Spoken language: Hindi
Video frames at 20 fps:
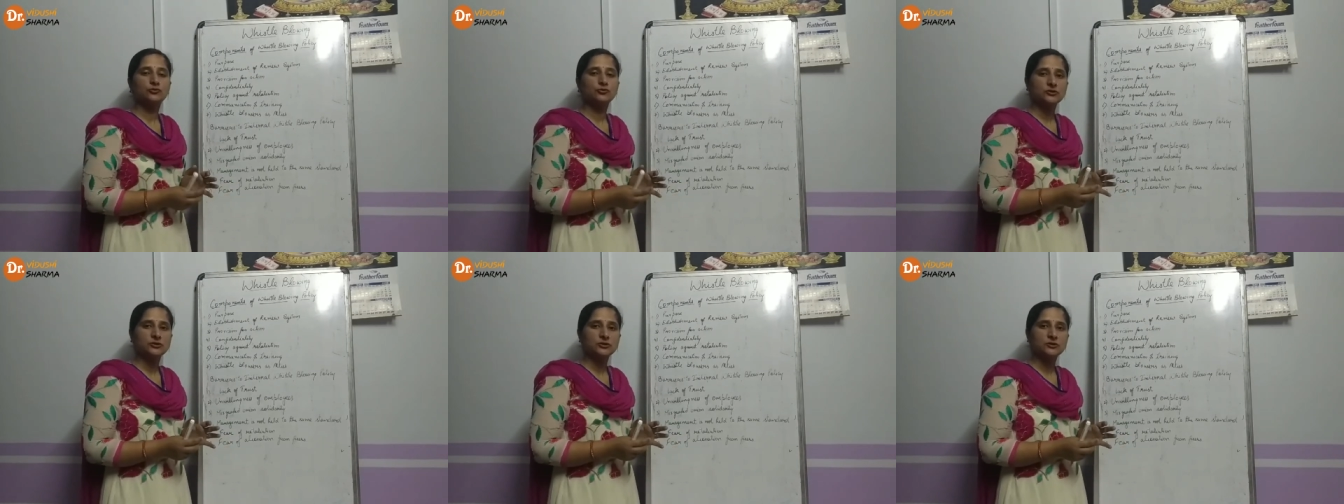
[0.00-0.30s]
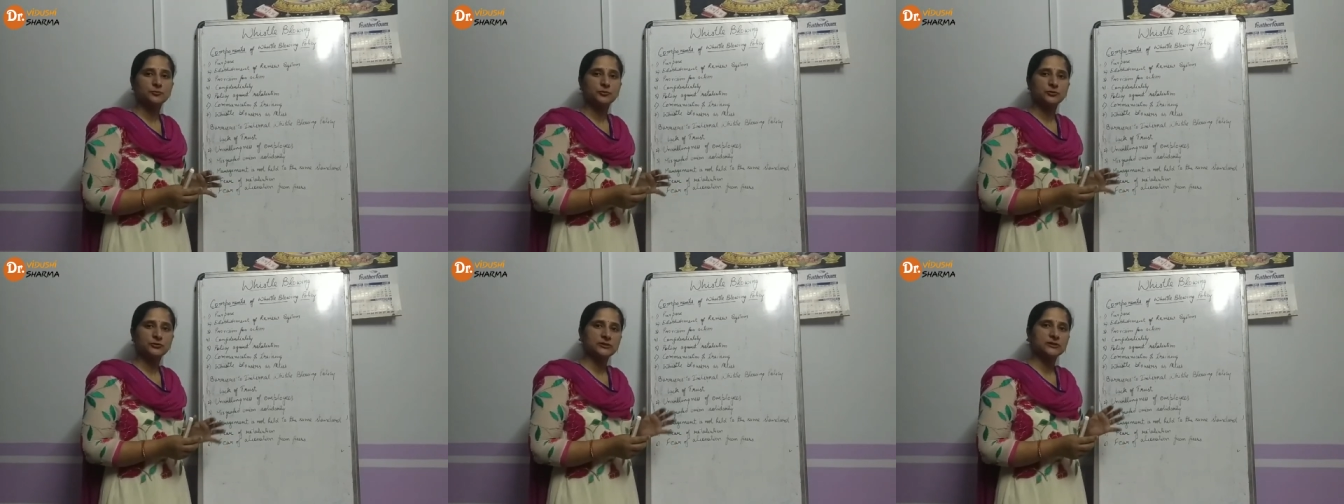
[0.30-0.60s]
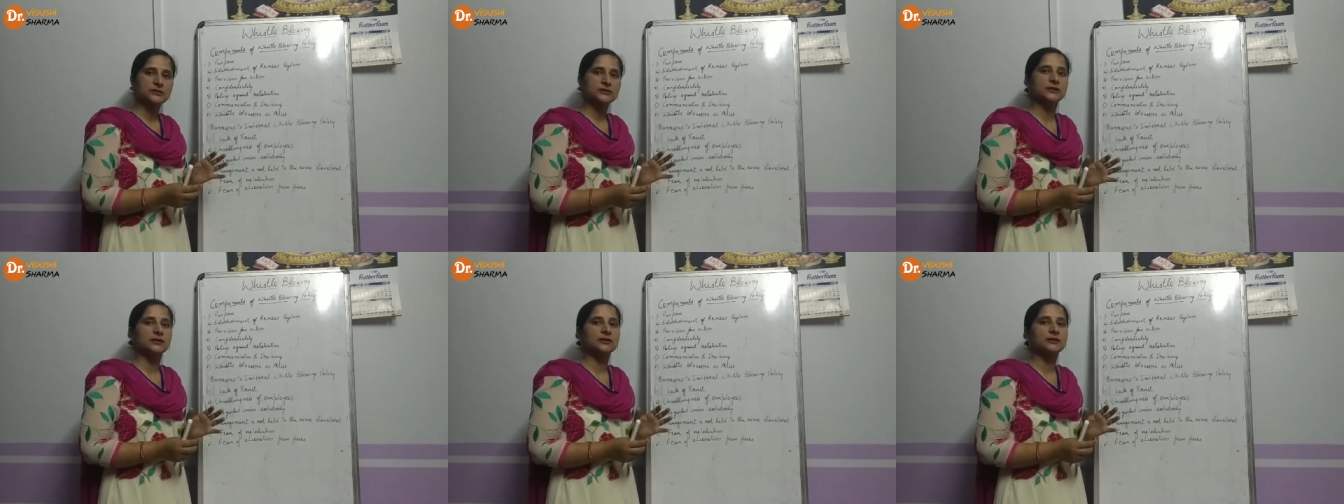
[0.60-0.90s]
उस
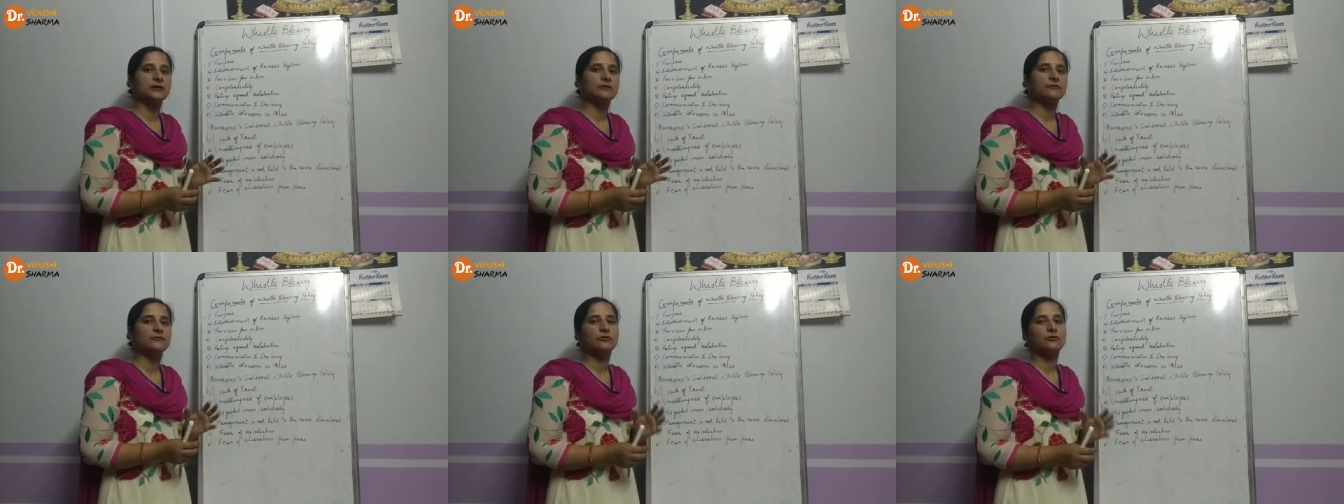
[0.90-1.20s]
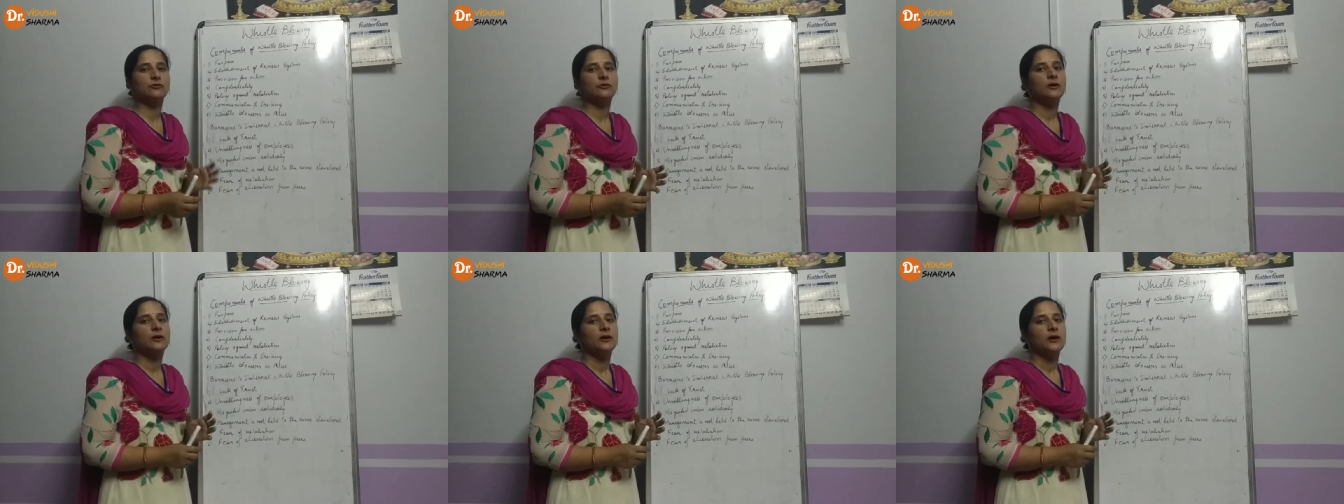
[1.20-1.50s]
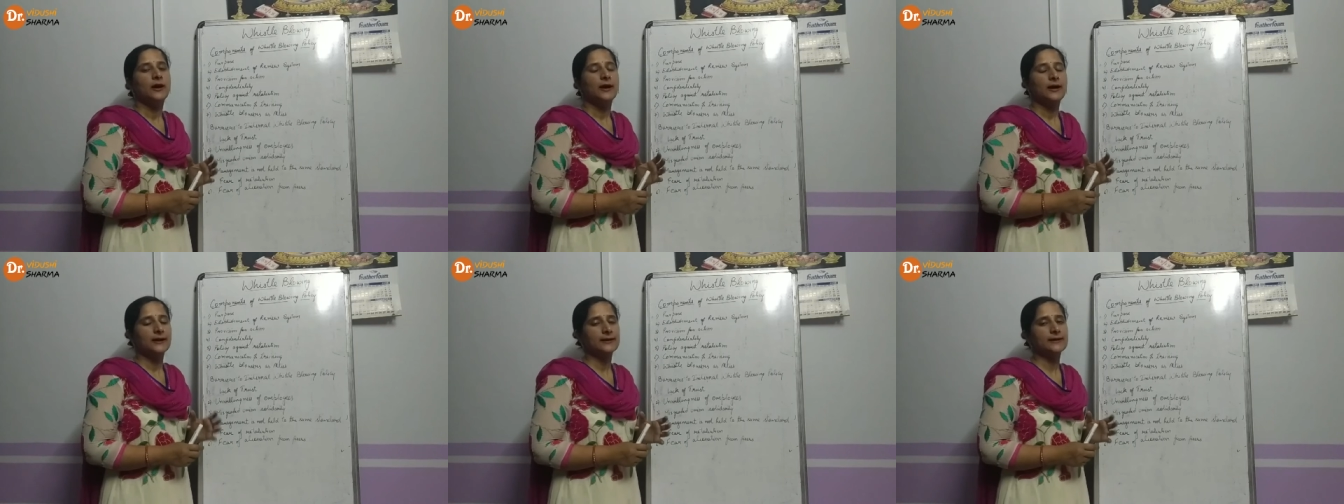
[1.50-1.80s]
पोजीशन का वो
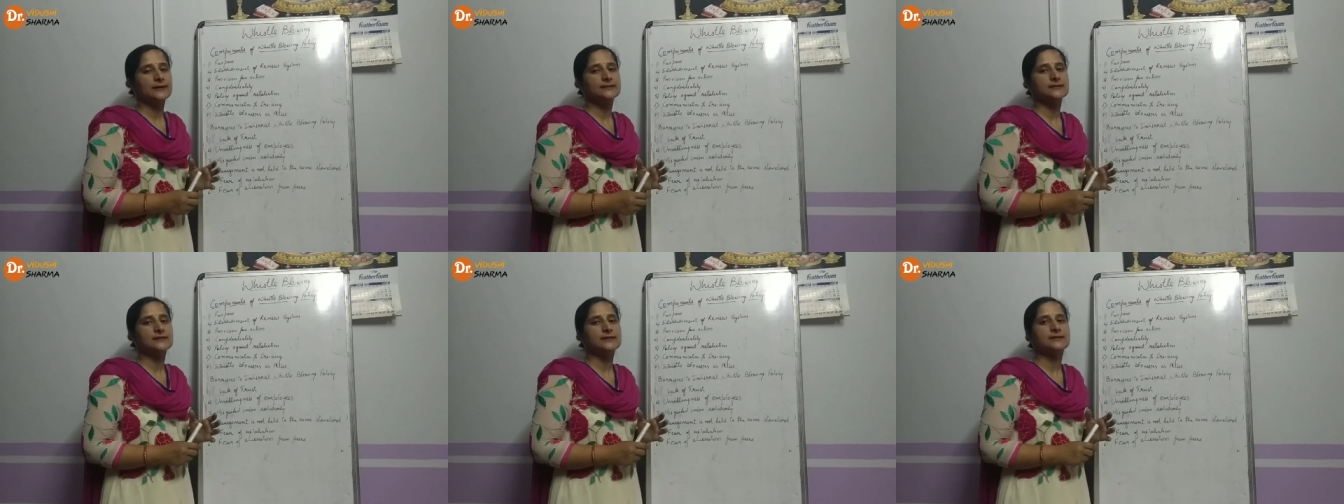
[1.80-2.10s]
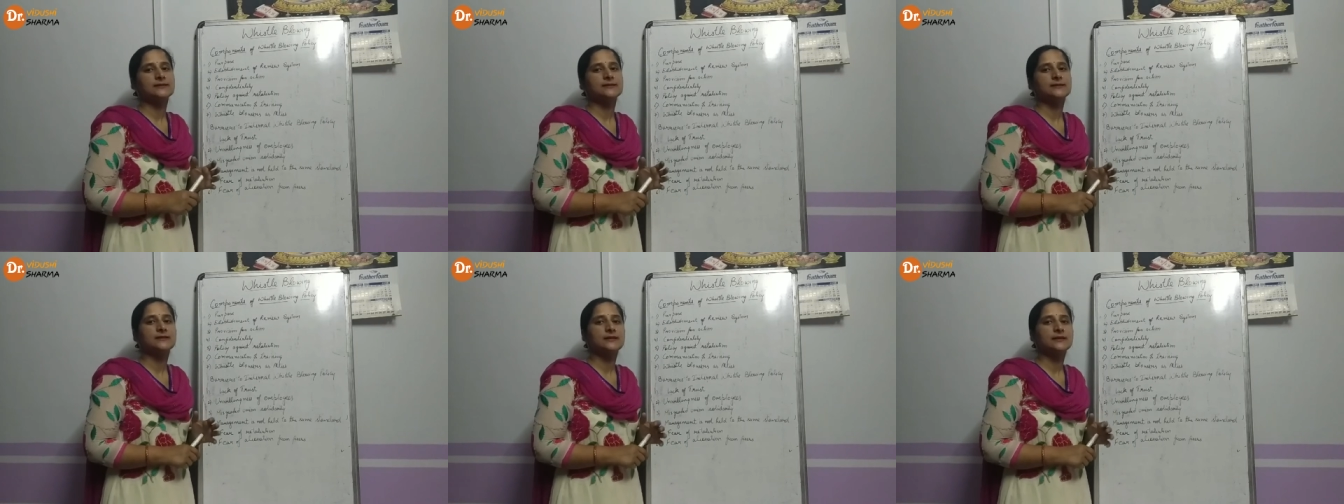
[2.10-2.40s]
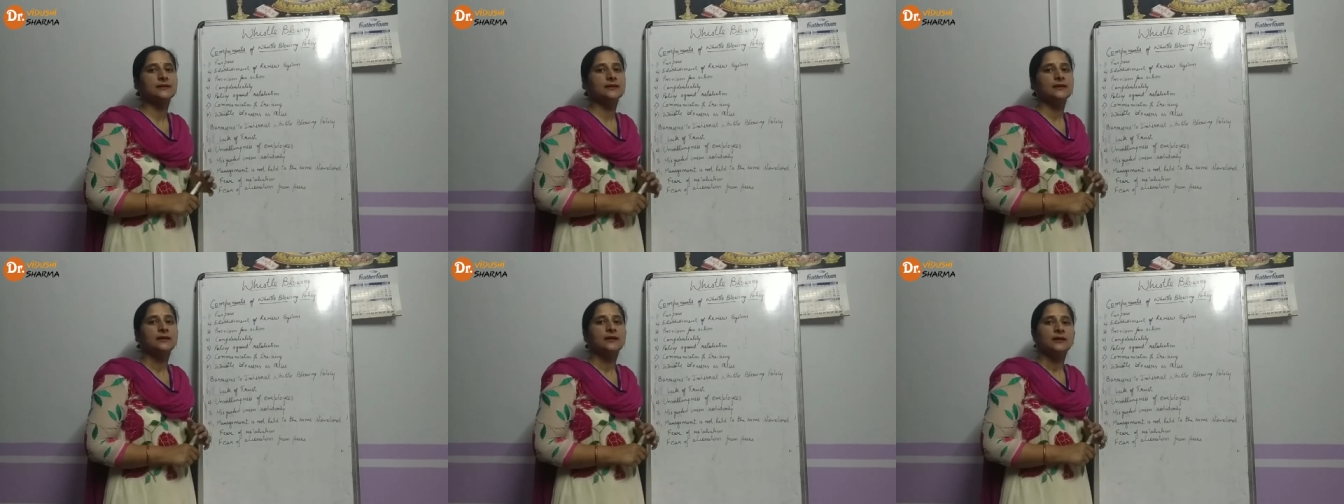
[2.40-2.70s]
अननेसेसरी